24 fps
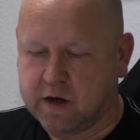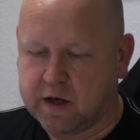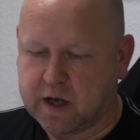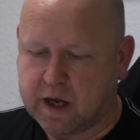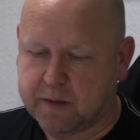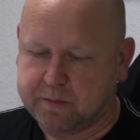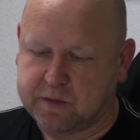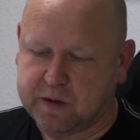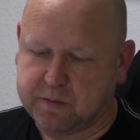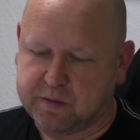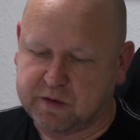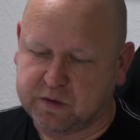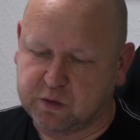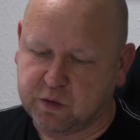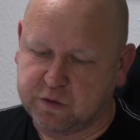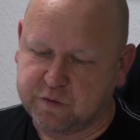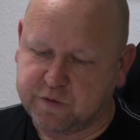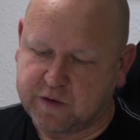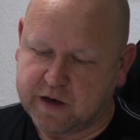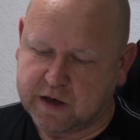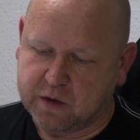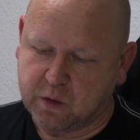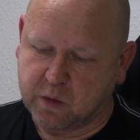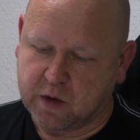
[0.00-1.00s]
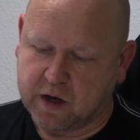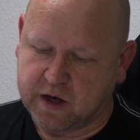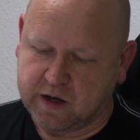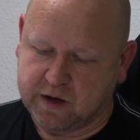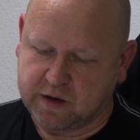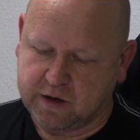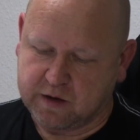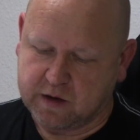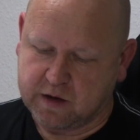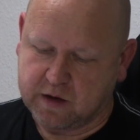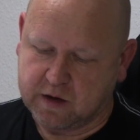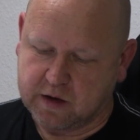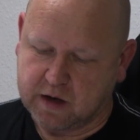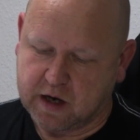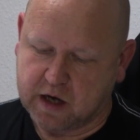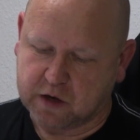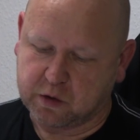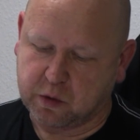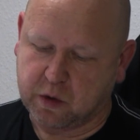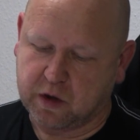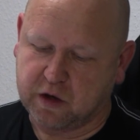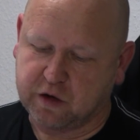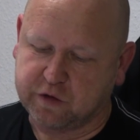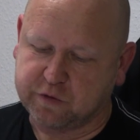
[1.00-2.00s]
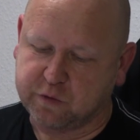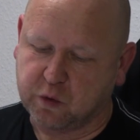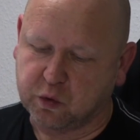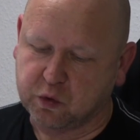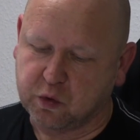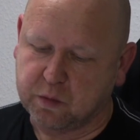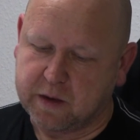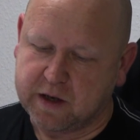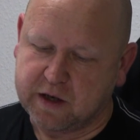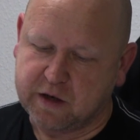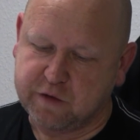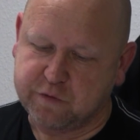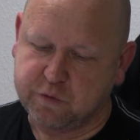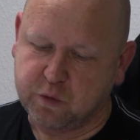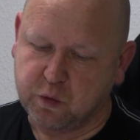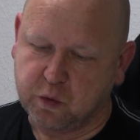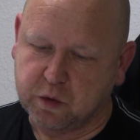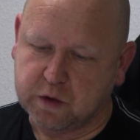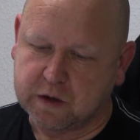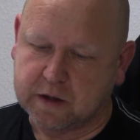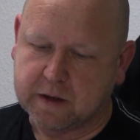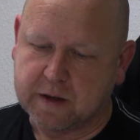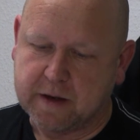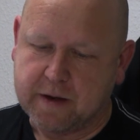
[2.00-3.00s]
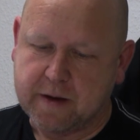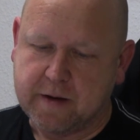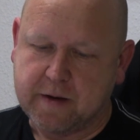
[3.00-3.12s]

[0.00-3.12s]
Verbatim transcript: Ich habe der Personenfahndung ein aktuelles Foto beigefügt.